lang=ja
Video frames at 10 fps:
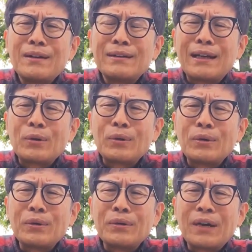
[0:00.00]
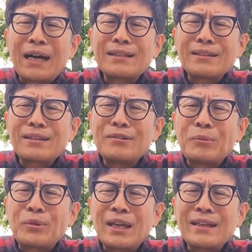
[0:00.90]
飽きさせるの
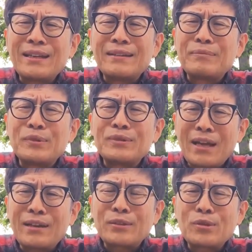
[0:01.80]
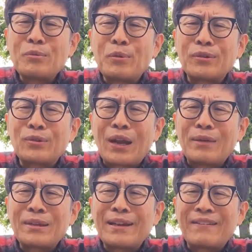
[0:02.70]
僕大嫌いみんな、それも僕の
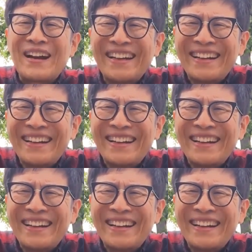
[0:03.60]
ドラムなんやろか